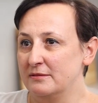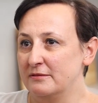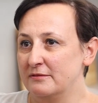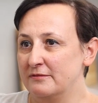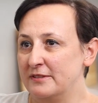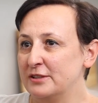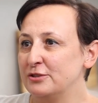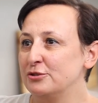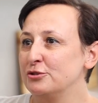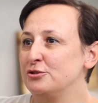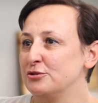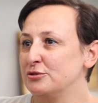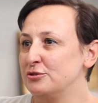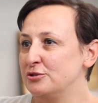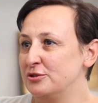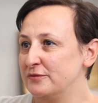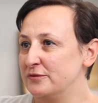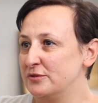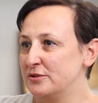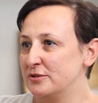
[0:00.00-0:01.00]
y, wartość
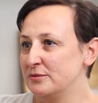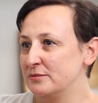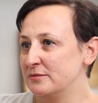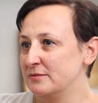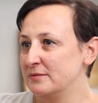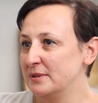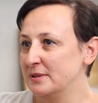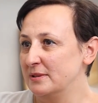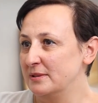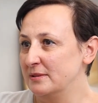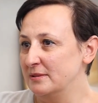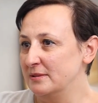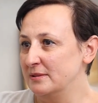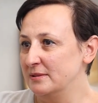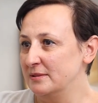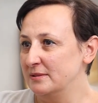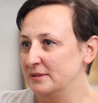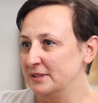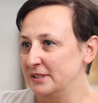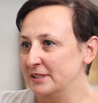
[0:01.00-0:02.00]
odżywczą
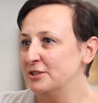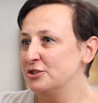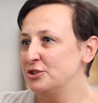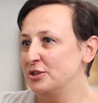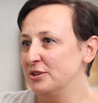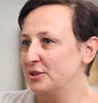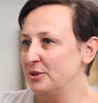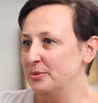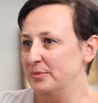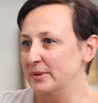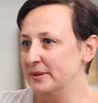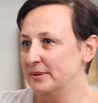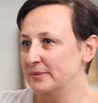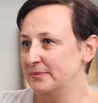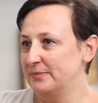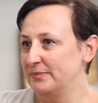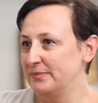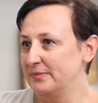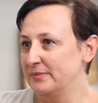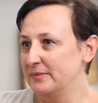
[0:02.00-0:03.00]
y, tej naszej ryby.
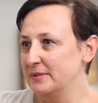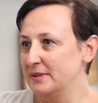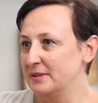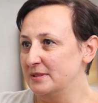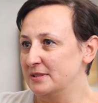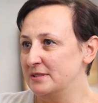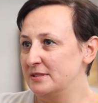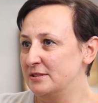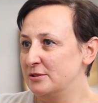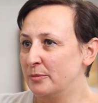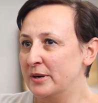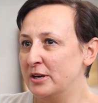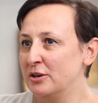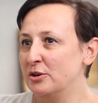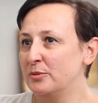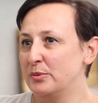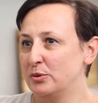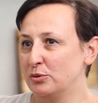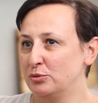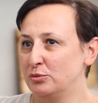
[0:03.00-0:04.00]
I z
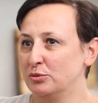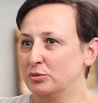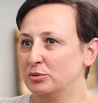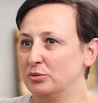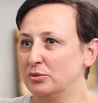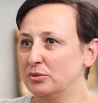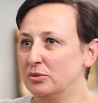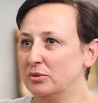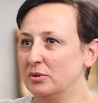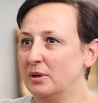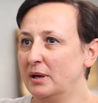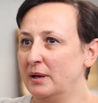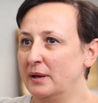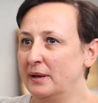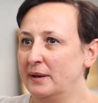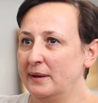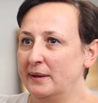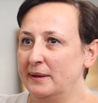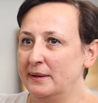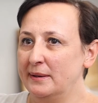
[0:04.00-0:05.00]
dobrego produktu
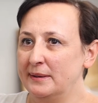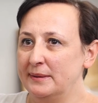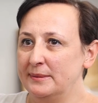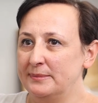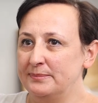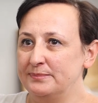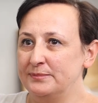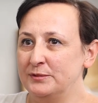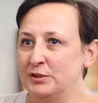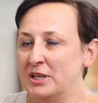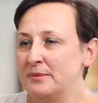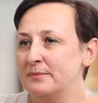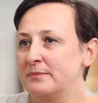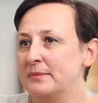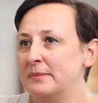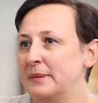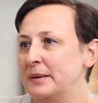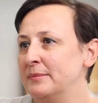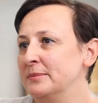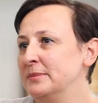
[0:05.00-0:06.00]
no,
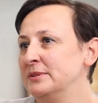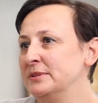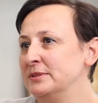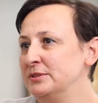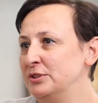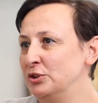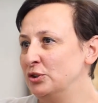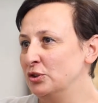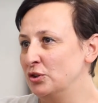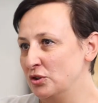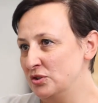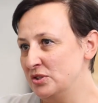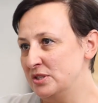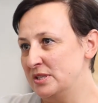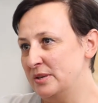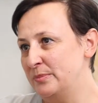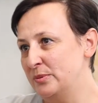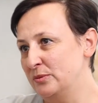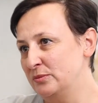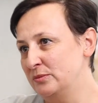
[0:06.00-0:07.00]
mamy nie do
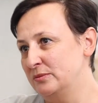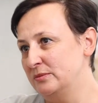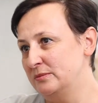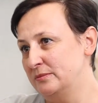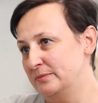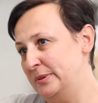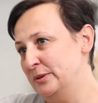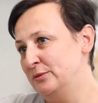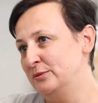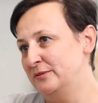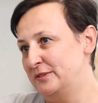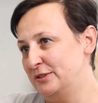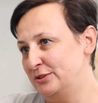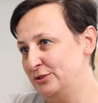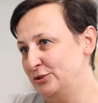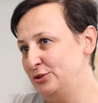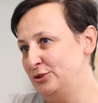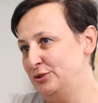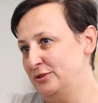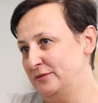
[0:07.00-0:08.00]
końca
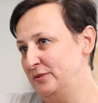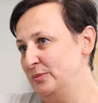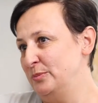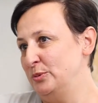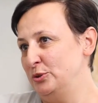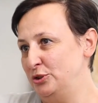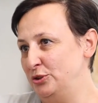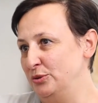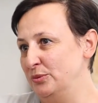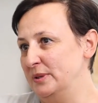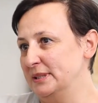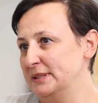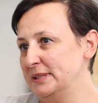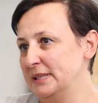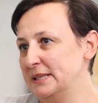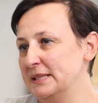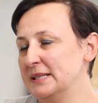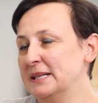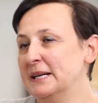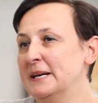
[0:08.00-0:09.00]
pełnowartościowy posiłek,
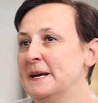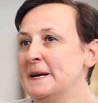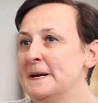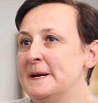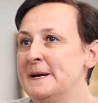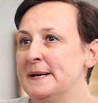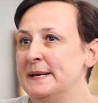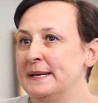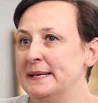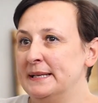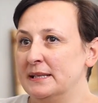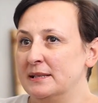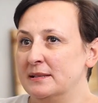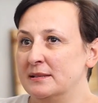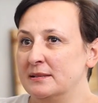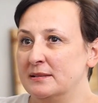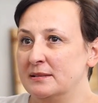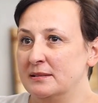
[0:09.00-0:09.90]
tak? Y,